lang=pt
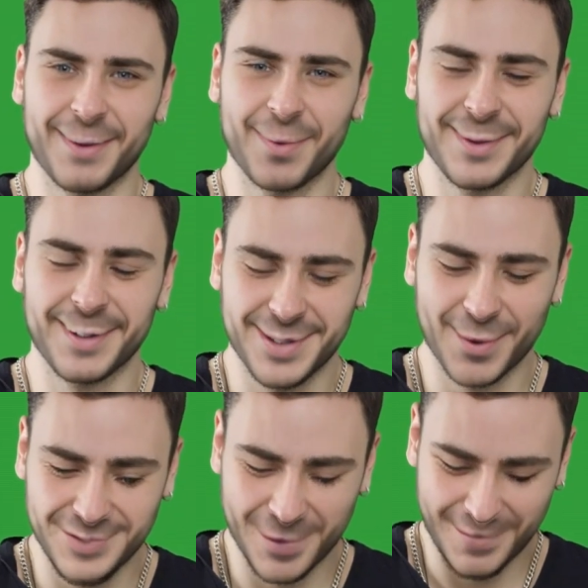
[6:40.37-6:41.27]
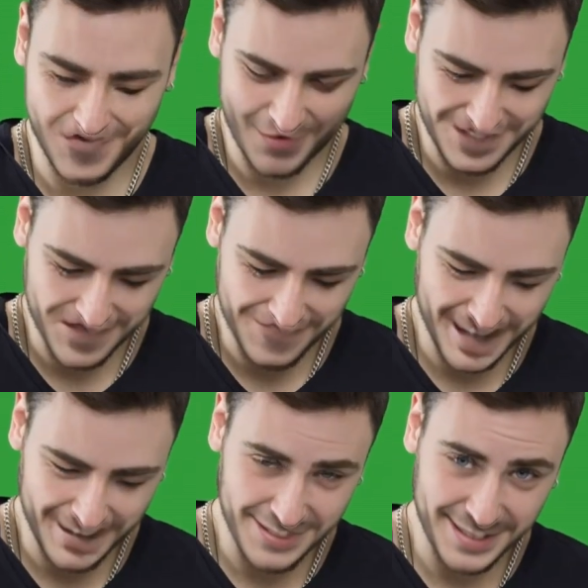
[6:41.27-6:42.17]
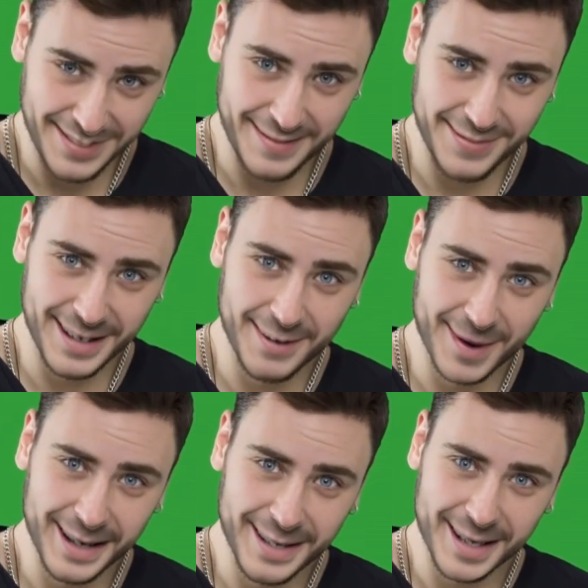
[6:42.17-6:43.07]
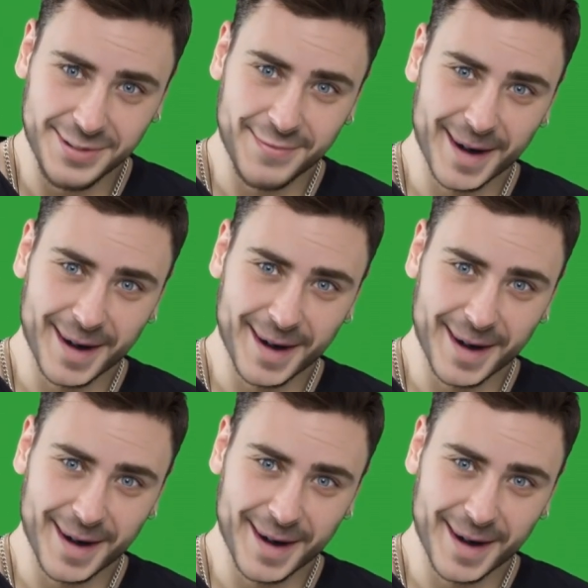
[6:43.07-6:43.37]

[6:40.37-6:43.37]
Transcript: 130 com base 1300 watts,